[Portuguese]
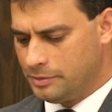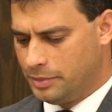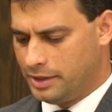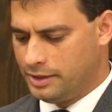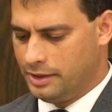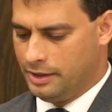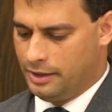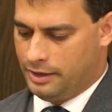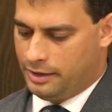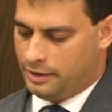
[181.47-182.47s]
Bem,
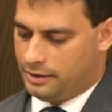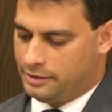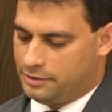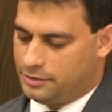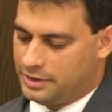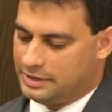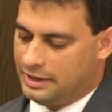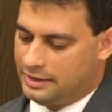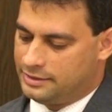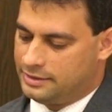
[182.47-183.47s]
é, na
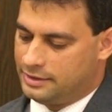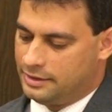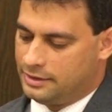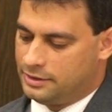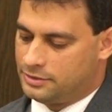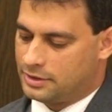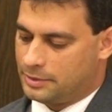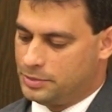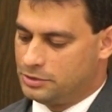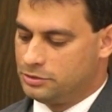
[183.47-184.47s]
verdade, esse
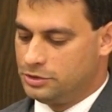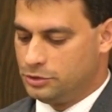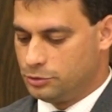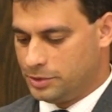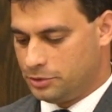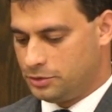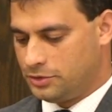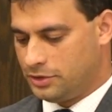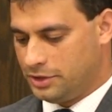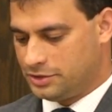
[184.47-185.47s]
capítulo de número
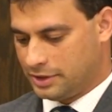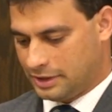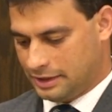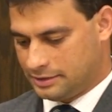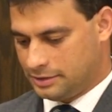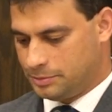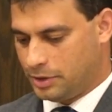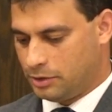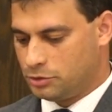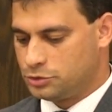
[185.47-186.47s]
6 da carta de
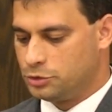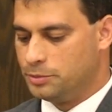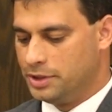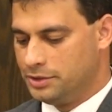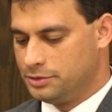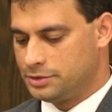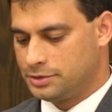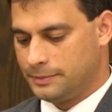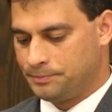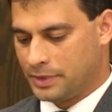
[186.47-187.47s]
Paulo aos Romanos,
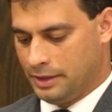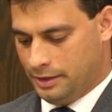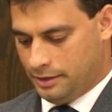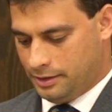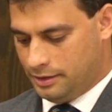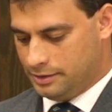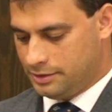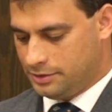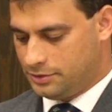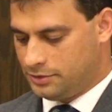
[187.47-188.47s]
ele
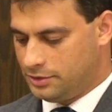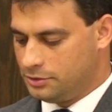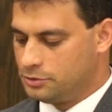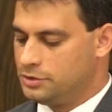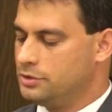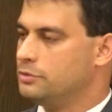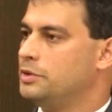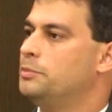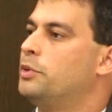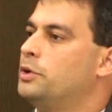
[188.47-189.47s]
tem sido de uma
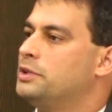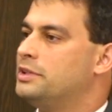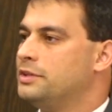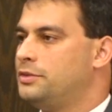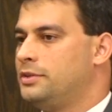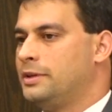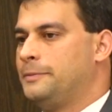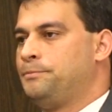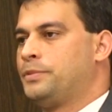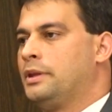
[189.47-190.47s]
importância
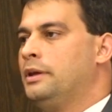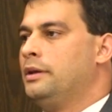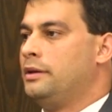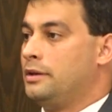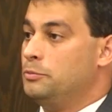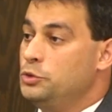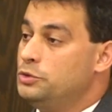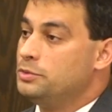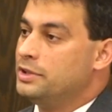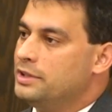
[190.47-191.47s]
é,
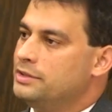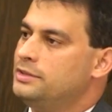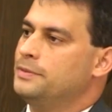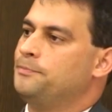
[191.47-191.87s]
muito grande